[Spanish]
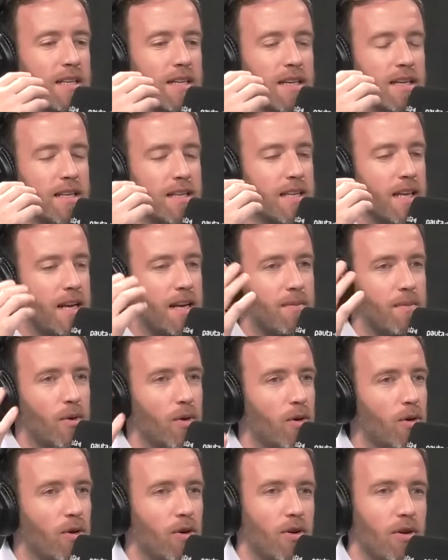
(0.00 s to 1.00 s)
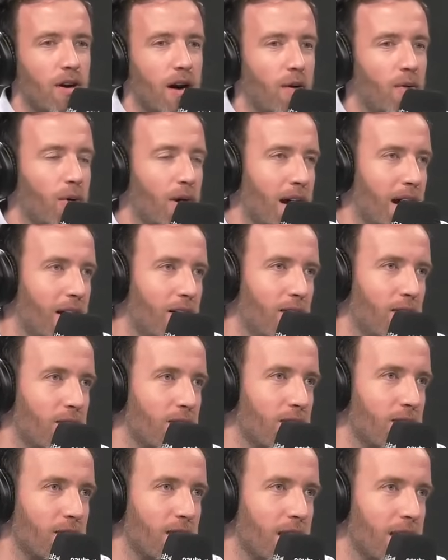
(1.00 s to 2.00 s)
Eh, tenemos
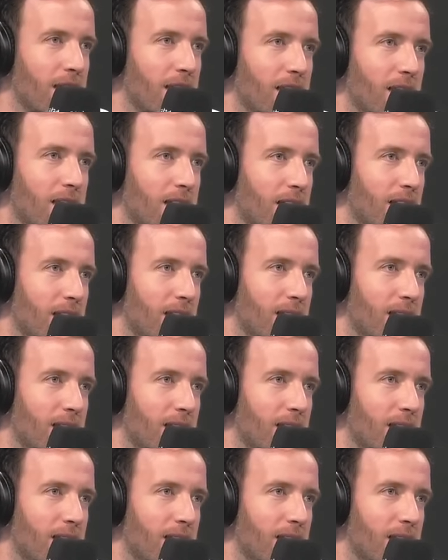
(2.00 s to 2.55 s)
abogados ahí